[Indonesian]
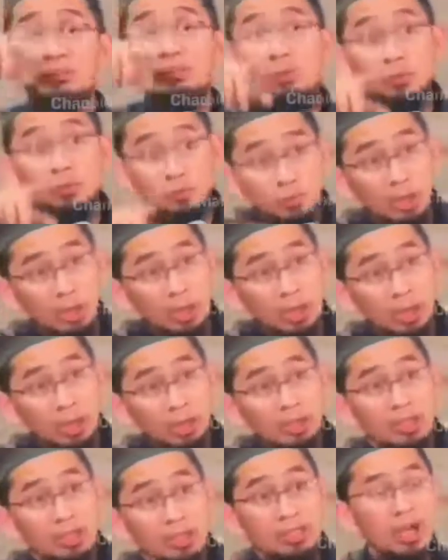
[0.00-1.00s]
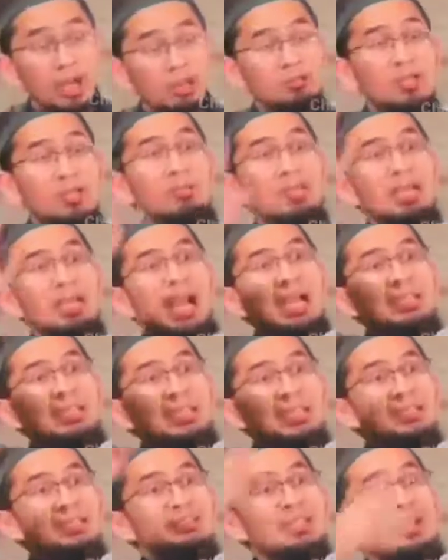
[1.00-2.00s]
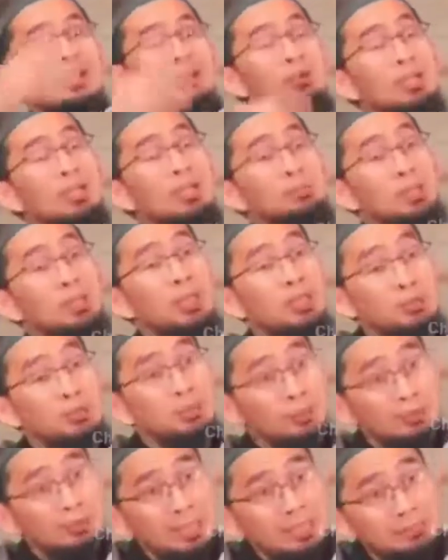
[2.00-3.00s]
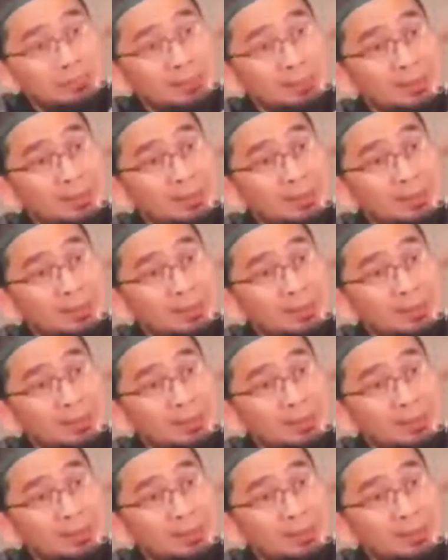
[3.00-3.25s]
sami'ud du'a. Ya Allah mereka katakan saya nggak mungkin punya keturunan.